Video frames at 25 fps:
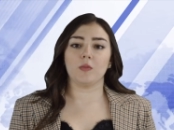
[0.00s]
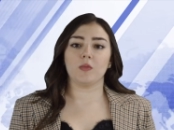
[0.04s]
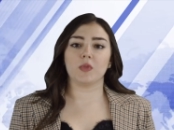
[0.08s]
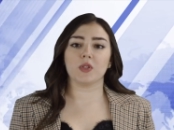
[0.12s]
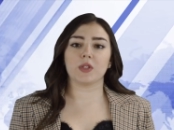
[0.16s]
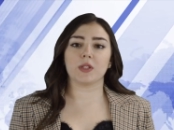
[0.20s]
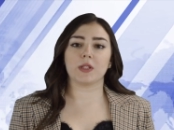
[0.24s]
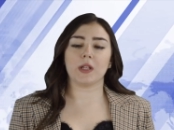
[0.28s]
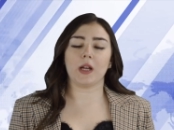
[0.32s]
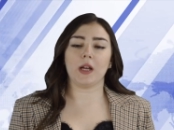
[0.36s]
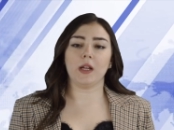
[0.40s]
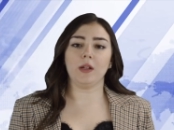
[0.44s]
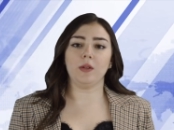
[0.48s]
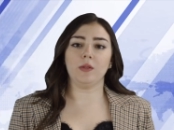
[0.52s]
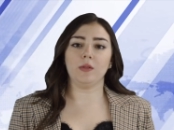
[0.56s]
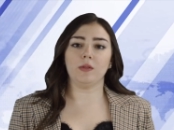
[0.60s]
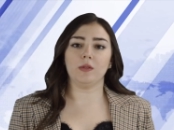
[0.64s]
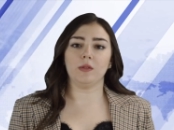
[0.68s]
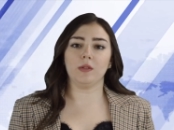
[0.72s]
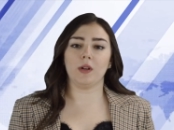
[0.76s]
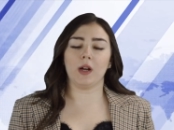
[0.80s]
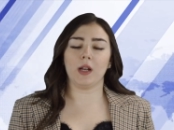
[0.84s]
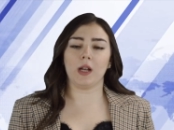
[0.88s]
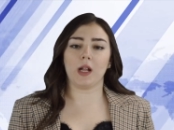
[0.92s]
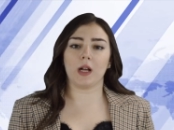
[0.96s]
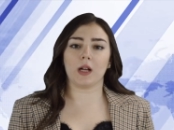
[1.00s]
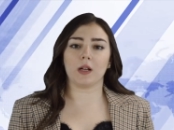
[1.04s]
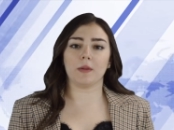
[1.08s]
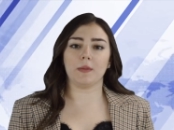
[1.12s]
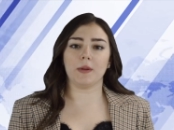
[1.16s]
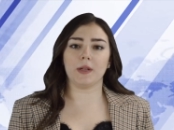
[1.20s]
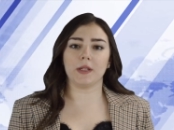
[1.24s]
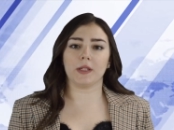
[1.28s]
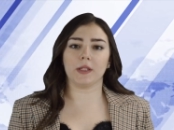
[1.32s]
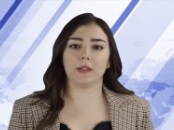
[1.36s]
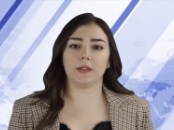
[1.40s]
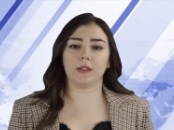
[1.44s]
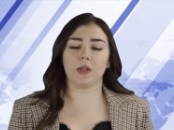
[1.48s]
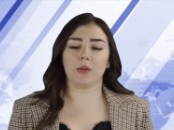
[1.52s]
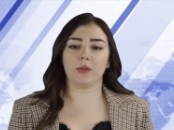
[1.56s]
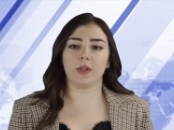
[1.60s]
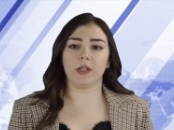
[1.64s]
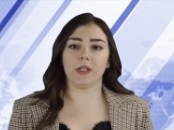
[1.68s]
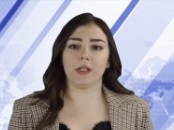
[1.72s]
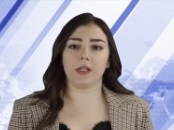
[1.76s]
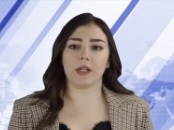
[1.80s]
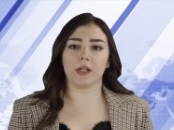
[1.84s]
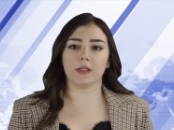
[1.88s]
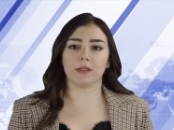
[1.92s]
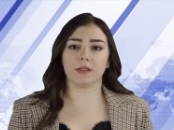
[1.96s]
مستهل الأخبار
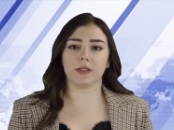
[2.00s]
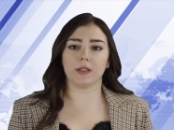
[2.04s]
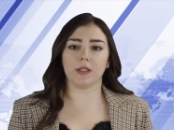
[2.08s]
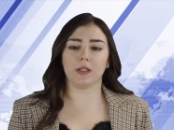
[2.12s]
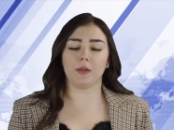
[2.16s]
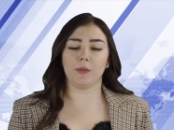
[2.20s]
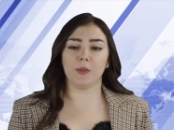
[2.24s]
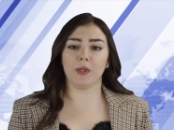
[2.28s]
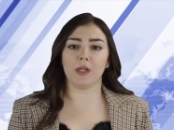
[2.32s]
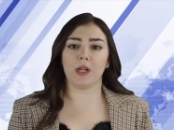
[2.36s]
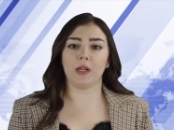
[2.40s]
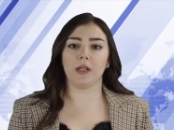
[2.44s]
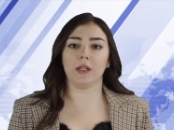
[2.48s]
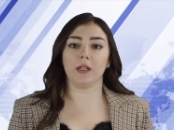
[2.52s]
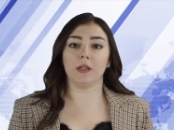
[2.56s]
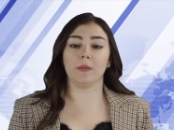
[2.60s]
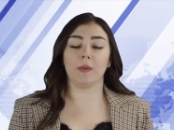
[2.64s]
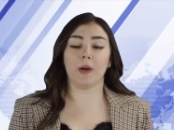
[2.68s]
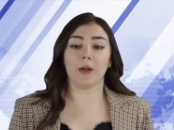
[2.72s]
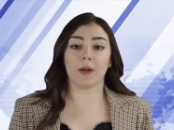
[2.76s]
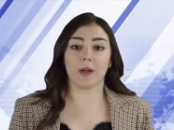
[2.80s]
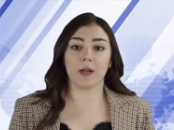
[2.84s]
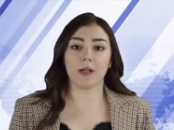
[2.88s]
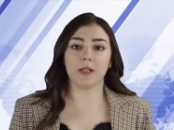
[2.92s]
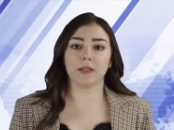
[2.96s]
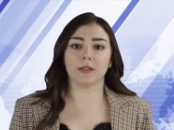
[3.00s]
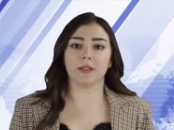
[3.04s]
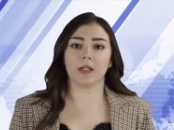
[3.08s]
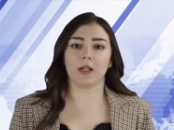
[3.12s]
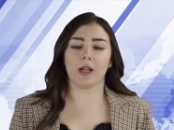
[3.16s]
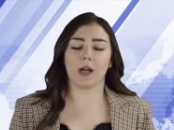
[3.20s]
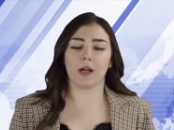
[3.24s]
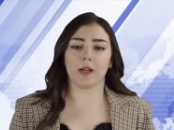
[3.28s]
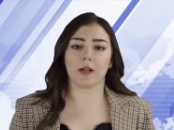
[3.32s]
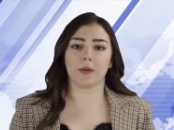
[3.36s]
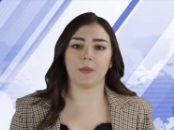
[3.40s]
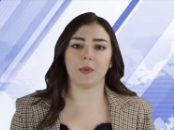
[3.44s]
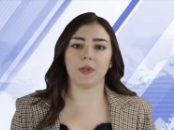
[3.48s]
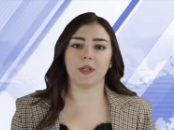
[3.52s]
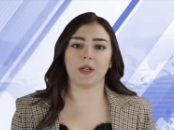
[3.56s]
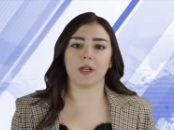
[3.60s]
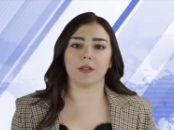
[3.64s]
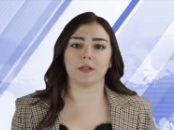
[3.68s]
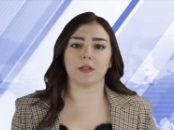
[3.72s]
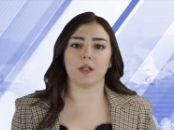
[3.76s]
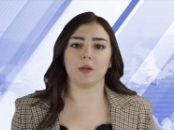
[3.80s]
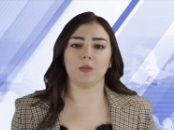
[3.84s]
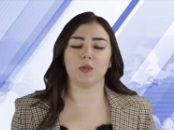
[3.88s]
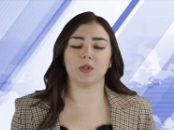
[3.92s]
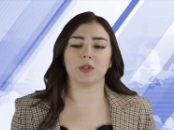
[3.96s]
الدولية من الإمارات
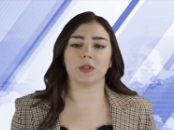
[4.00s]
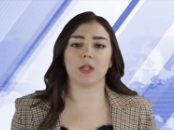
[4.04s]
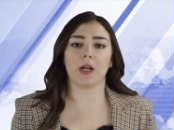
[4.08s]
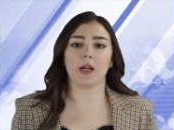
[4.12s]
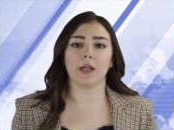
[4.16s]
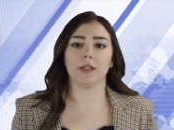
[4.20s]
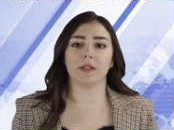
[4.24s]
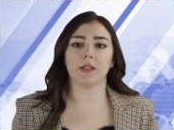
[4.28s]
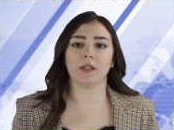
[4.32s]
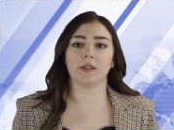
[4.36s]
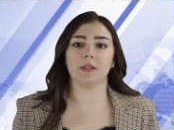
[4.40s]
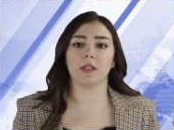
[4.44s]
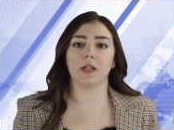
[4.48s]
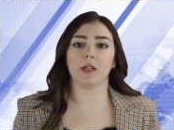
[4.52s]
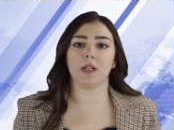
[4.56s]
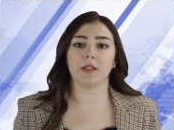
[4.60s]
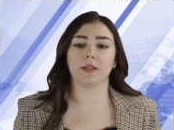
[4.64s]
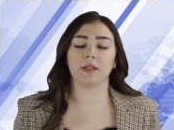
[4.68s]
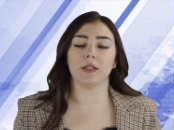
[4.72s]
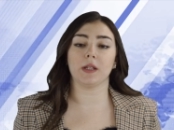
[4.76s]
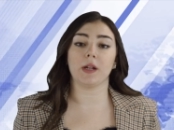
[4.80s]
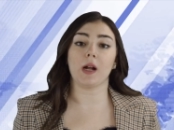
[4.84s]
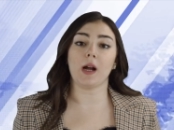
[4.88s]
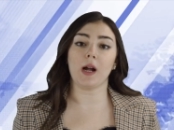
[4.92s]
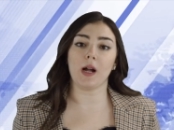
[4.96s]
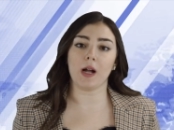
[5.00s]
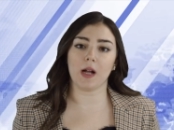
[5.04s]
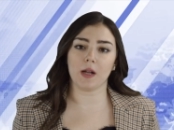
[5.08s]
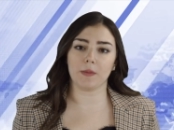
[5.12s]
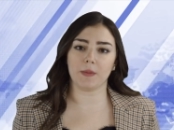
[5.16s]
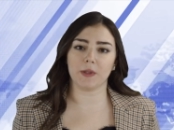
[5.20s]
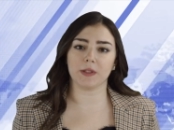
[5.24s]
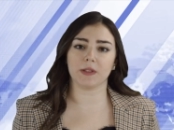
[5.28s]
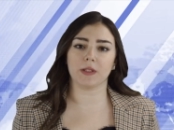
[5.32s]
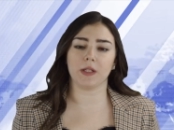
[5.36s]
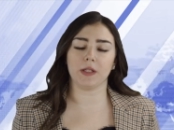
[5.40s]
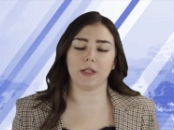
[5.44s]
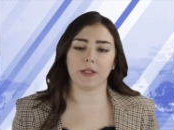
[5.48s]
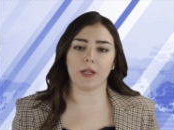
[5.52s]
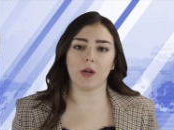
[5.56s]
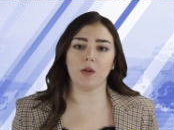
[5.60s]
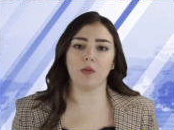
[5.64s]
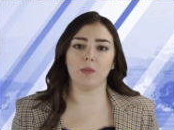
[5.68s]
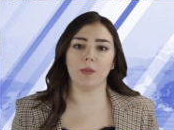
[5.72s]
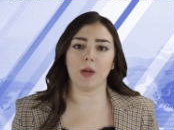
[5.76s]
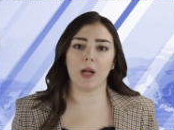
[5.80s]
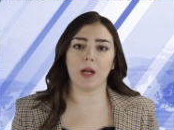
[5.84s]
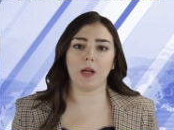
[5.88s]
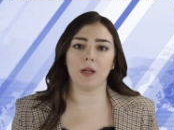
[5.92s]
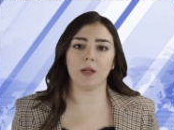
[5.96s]
العربية المتحدة التي رحبت
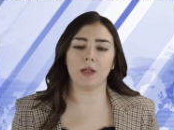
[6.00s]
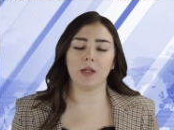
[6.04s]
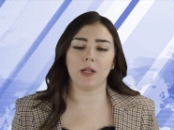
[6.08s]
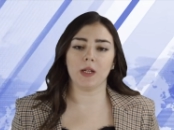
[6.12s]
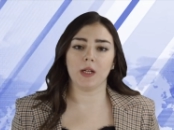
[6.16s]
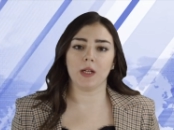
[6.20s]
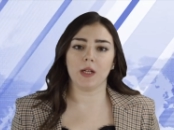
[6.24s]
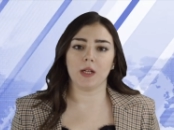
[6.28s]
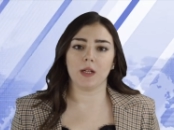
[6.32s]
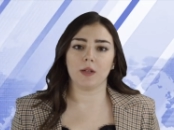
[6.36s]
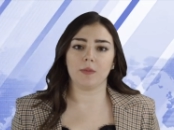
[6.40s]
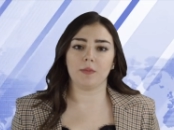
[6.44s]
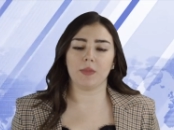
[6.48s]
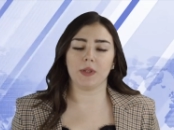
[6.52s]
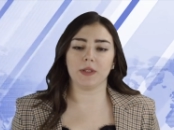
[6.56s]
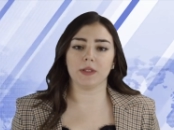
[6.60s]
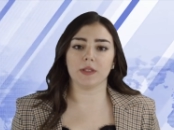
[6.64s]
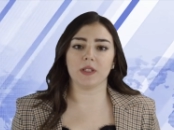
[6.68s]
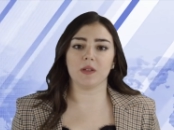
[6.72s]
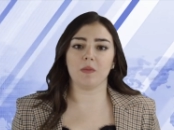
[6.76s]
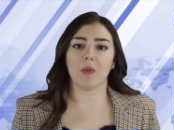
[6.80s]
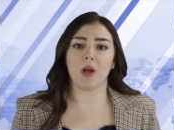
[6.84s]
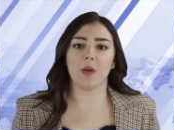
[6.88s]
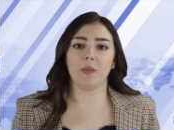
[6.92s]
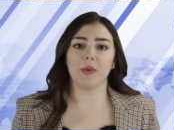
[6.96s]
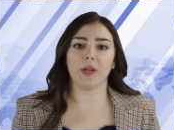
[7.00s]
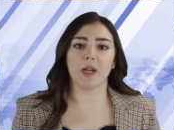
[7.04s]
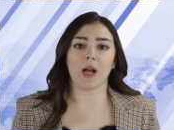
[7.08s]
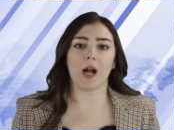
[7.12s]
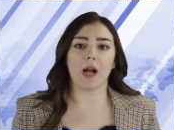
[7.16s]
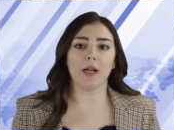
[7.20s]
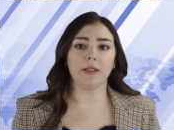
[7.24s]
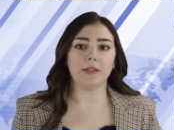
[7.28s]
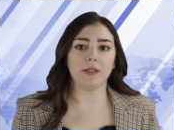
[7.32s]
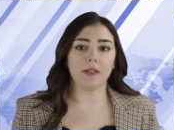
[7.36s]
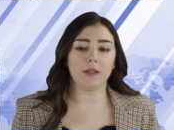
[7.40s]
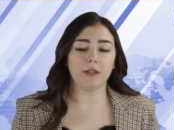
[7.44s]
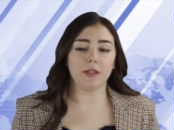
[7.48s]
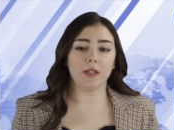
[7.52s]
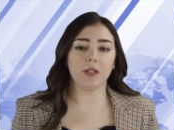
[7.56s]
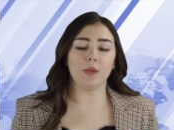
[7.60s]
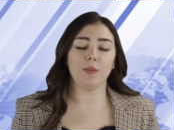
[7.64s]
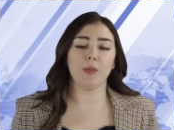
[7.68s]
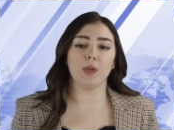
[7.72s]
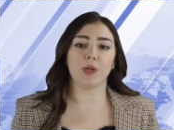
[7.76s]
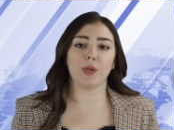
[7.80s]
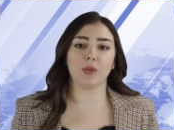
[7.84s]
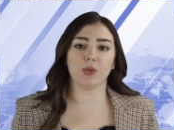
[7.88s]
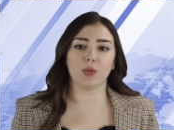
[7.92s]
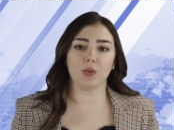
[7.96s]
اليوم بانضمام عدد
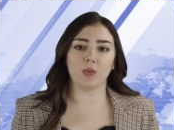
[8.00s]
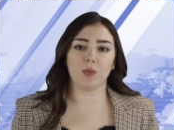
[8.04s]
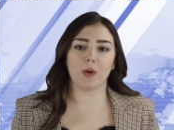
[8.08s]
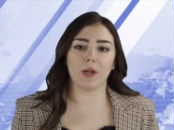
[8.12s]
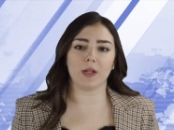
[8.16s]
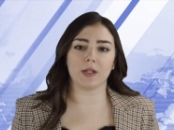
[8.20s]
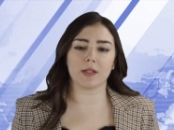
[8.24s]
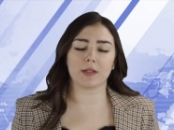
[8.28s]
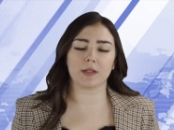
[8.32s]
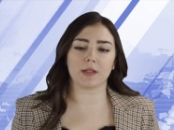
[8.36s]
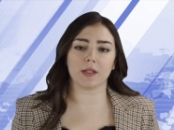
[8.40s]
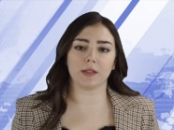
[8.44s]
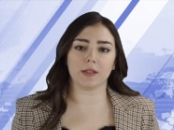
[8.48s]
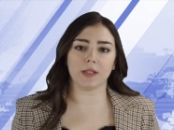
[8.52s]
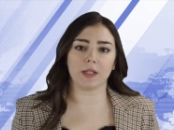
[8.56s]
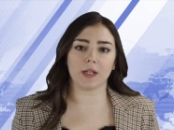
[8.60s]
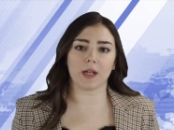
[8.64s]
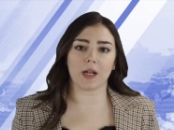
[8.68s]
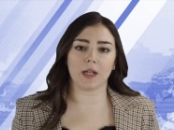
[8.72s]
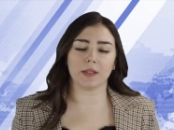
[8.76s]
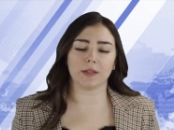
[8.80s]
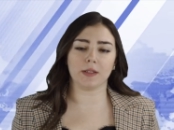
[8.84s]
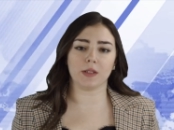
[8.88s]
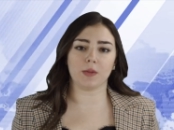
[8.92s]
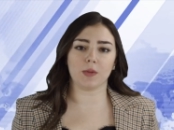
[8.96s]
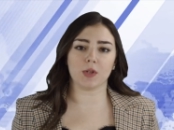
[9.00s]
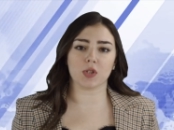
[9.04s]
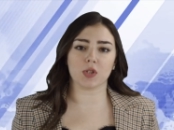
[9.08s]
من الدول الصديقة